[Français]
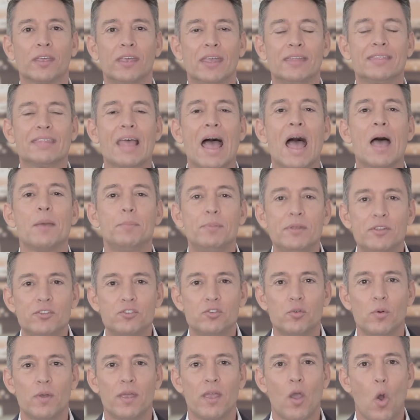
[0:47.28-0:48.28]
qui est
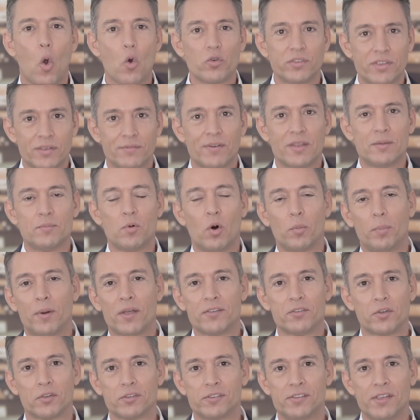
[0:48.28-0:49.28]
habitué aux événements
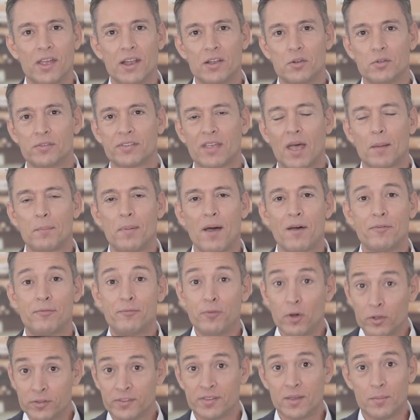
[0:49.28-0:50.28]
présentiels ne sera pas
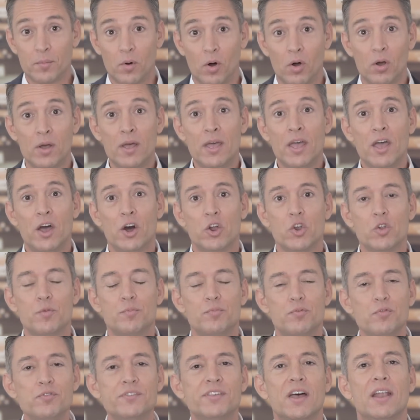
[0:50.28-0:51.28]
forcément le
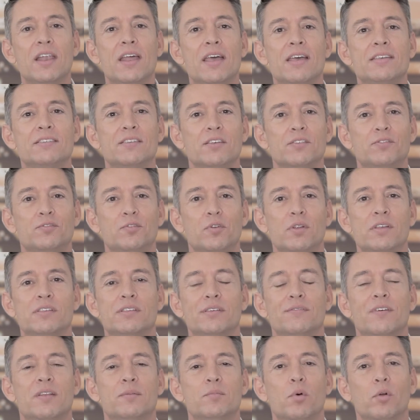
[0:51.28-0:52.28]
plus à l'aise sur les
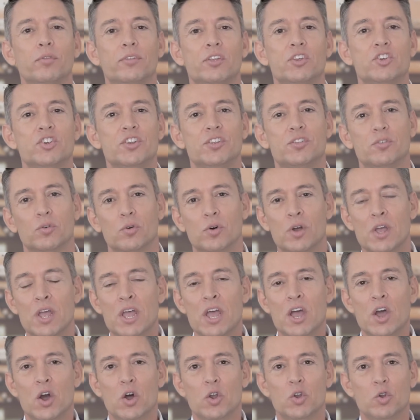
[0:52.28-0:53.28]
événements digitaux.
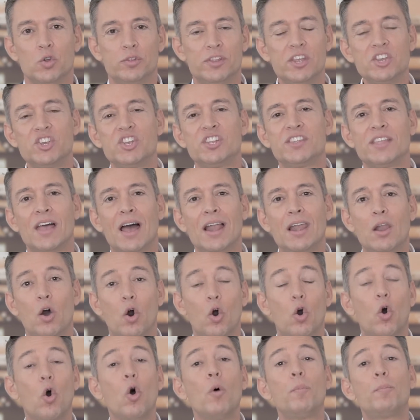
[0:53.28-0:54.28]
Le digital
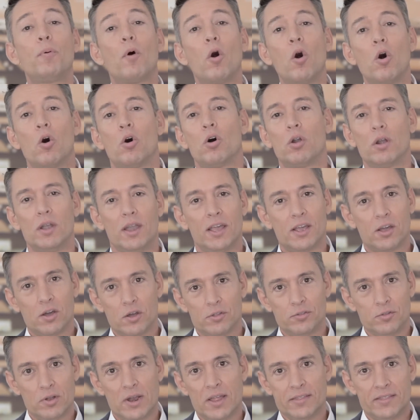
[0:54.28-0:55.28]
reprend les
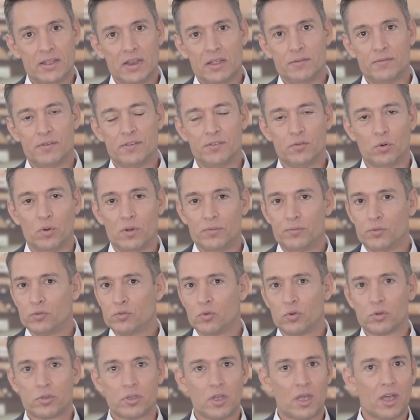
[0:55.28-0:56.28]
codes de la télévision. Il faut
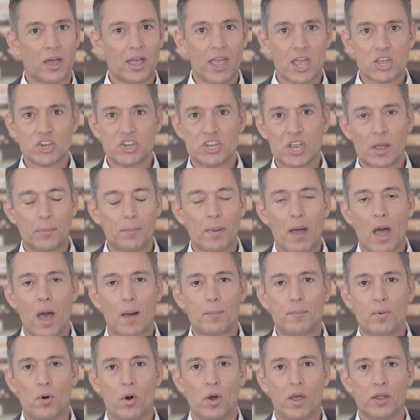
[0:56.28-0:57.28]
donc réagir par
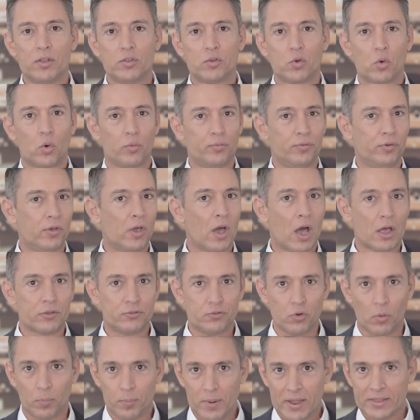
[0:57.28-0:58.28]
rapport à une
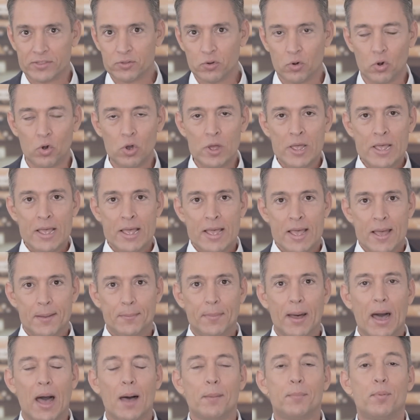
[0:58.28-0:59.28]
configuration plateau,
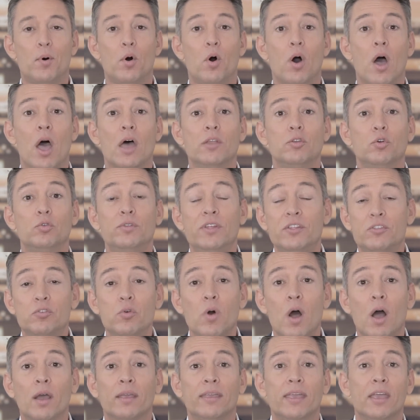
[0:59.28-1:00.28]
par rapport à un
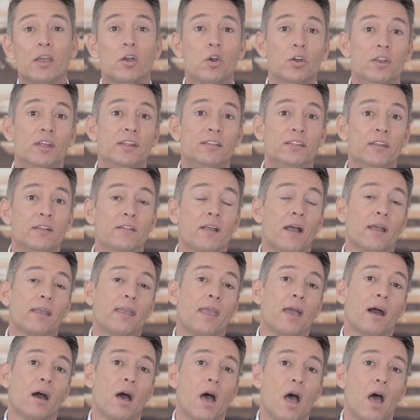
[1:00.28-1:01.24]
auditoire qui est collecté derrière